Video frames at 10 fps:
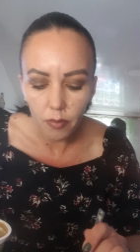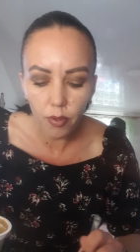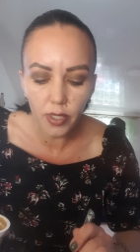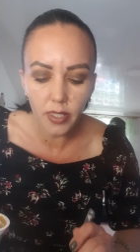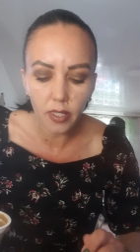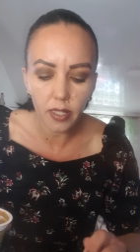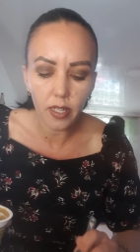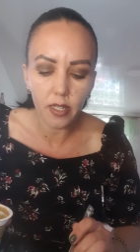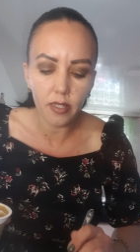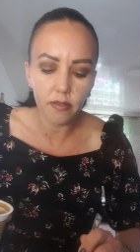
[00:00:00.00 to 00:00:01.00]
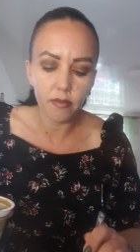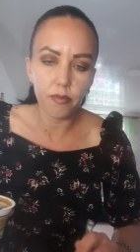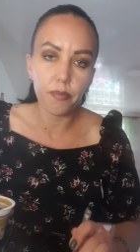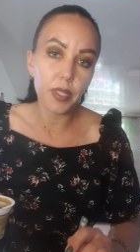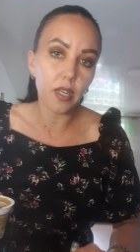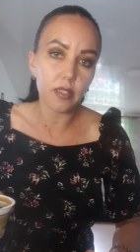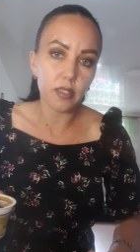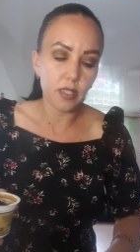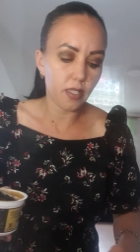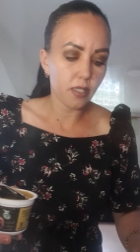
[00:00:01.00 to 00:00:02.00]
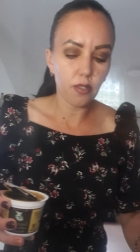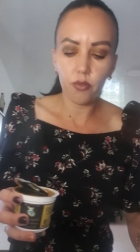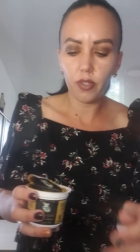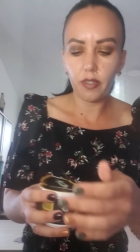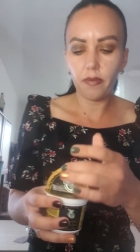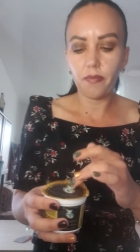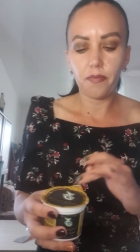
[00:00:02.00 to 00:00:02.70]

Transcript: Просто для пикантности какой-то.